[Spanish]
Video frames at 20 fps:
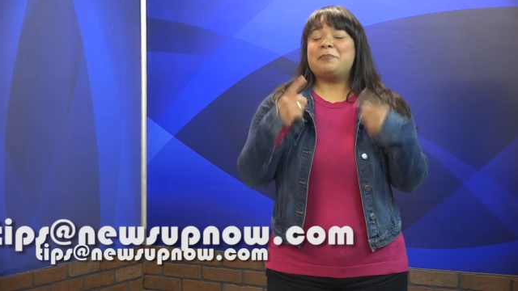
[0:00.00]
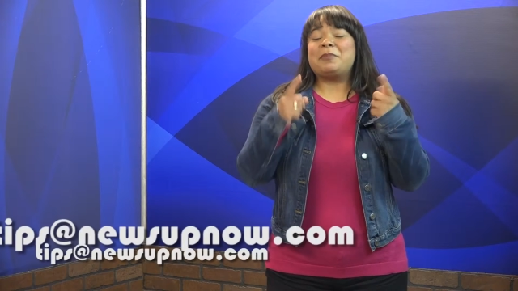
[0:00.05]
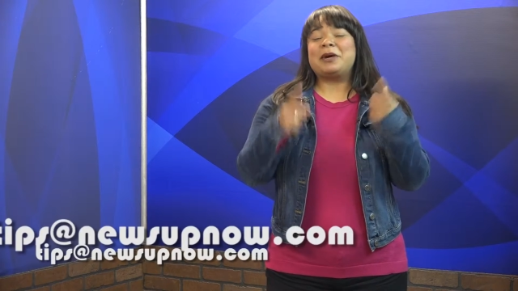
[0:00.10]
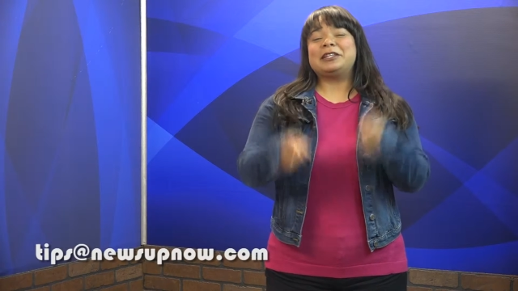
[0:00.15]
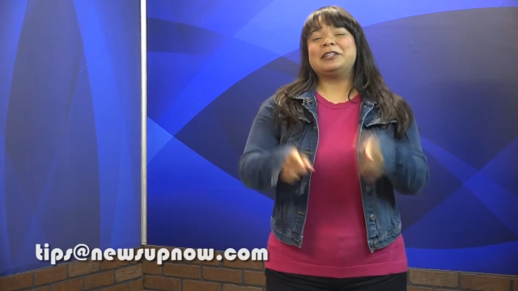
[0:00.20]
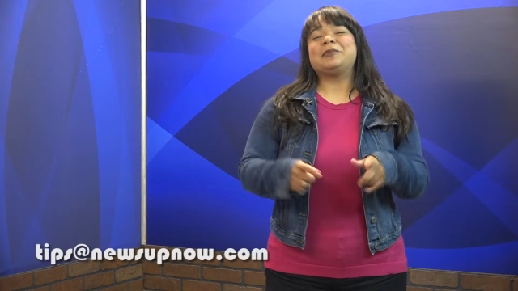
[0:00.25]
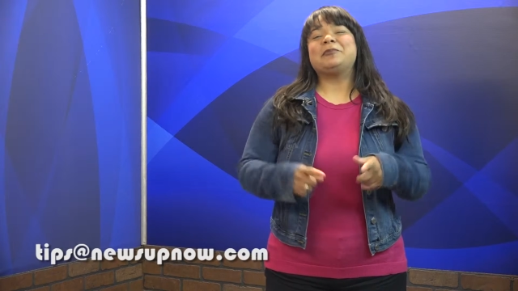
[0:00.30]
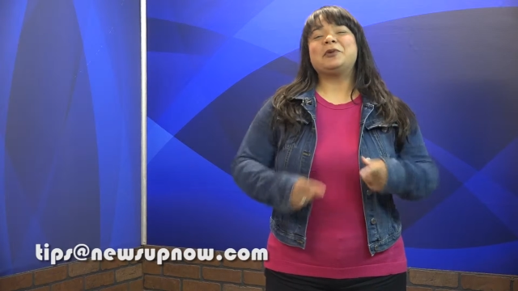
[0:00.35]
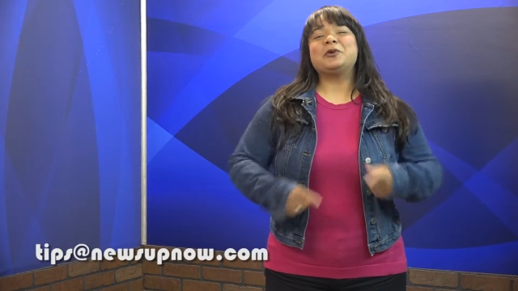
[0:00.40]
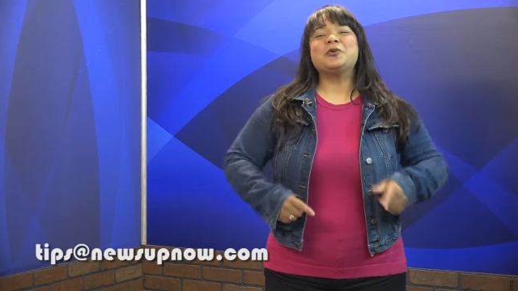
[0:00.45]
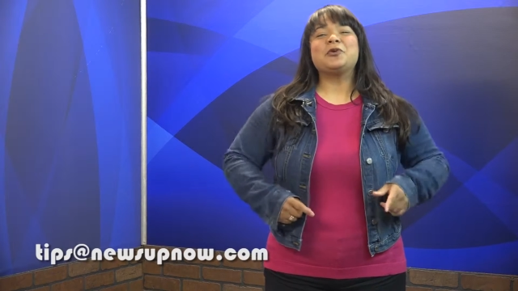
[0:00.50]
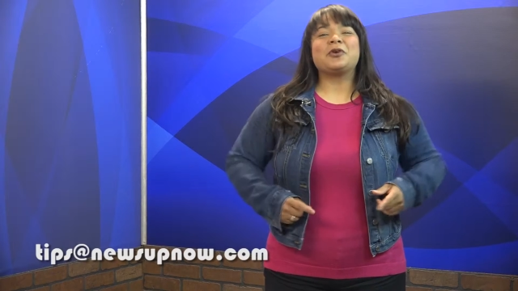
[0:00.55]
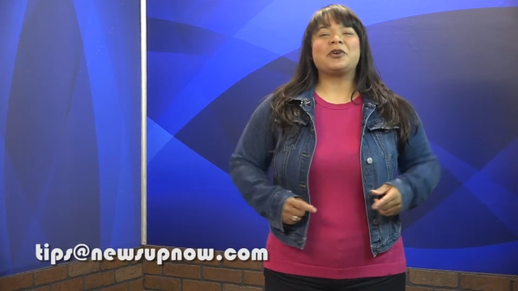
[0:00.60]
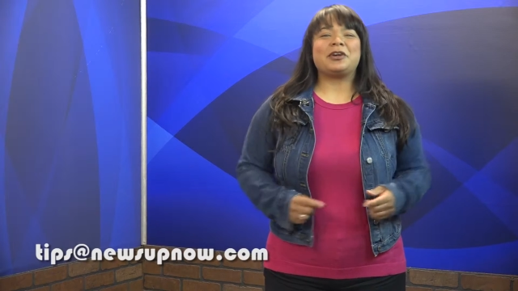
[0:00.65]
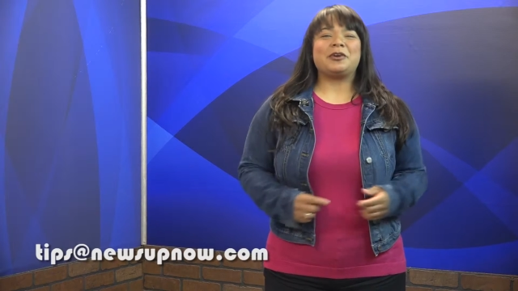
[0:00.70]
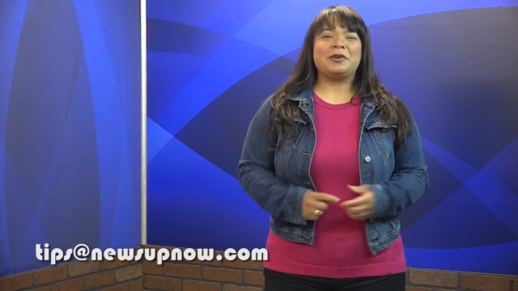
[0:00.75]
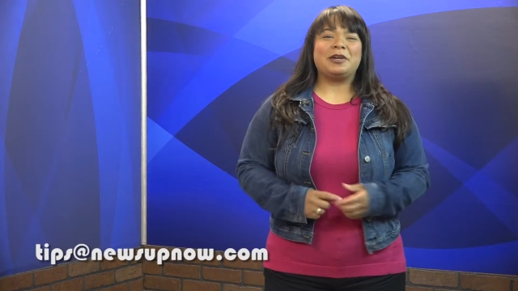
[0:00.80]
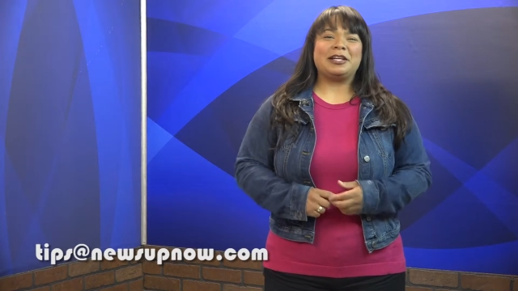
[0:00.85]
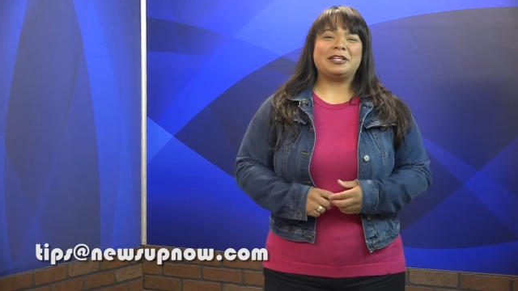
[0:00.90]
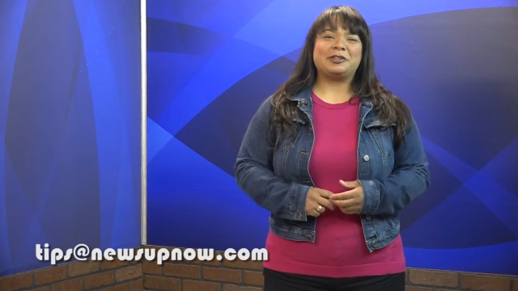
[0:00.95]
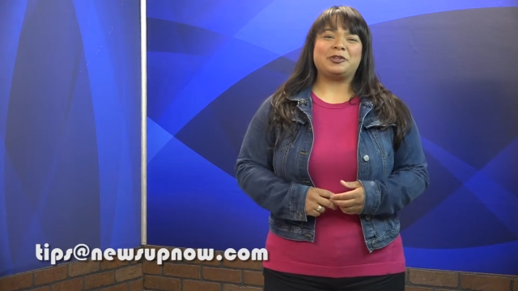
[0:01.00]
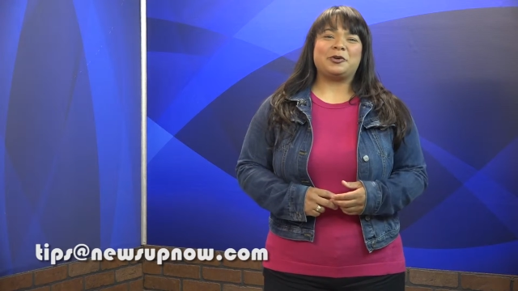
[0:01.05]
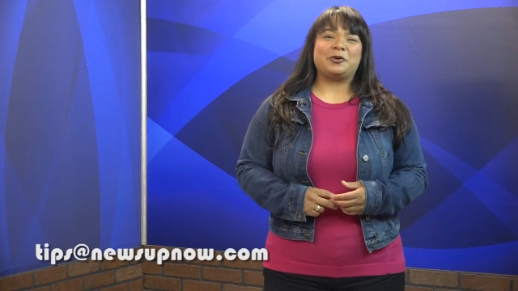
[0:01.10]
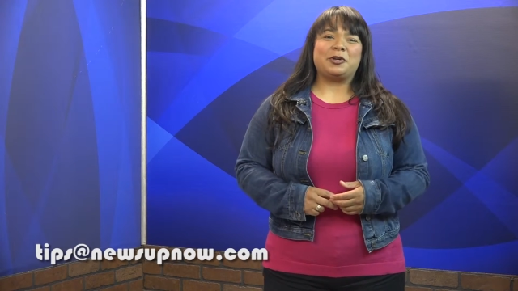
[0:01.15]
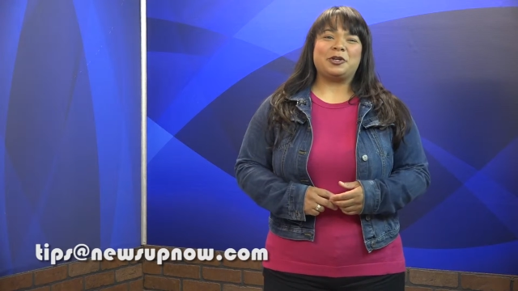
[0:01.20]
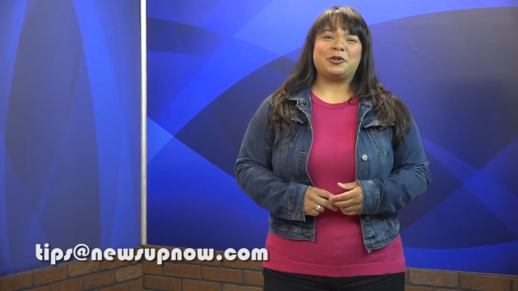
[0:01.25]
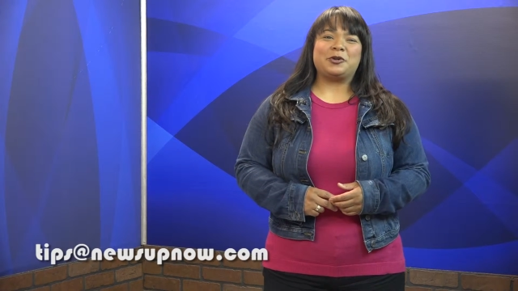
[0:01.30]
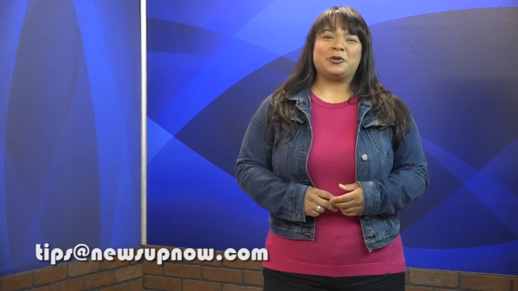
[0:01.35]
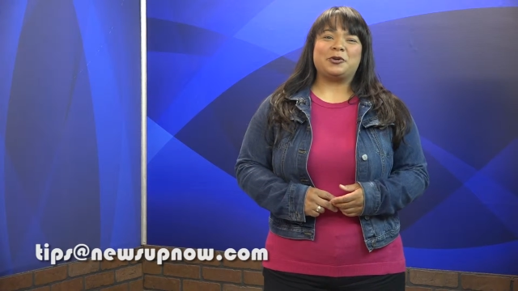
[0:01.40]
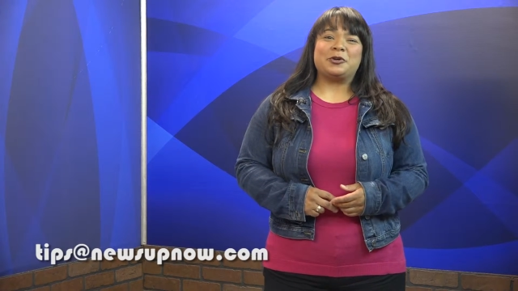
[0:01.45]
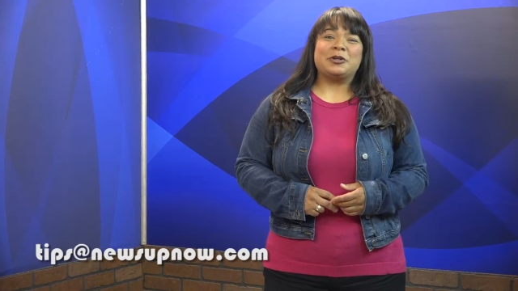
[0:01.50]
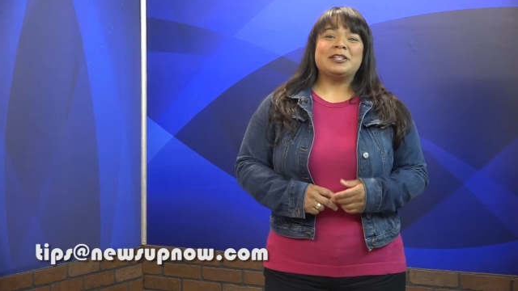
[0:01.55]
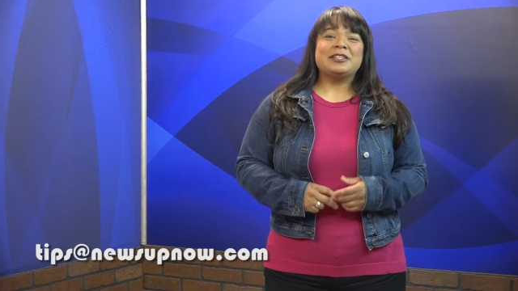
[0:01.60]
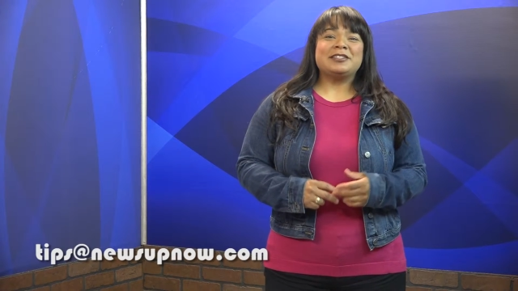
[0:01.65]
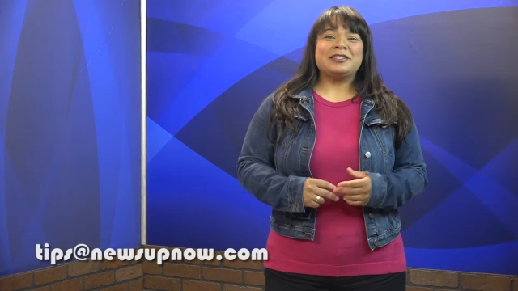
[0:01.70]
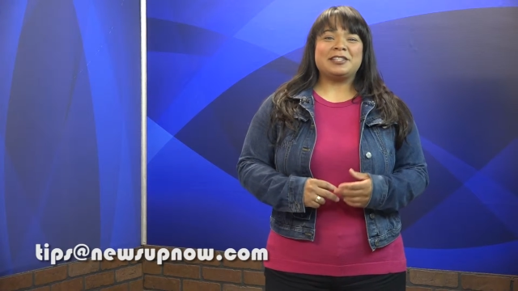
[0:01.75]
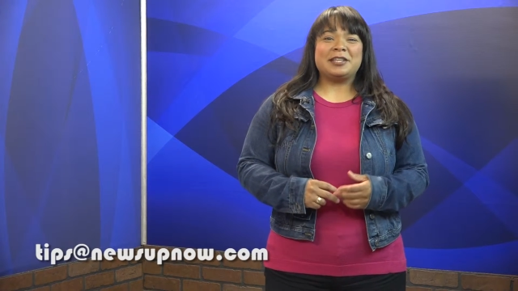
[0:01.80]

mándame un correo electrónico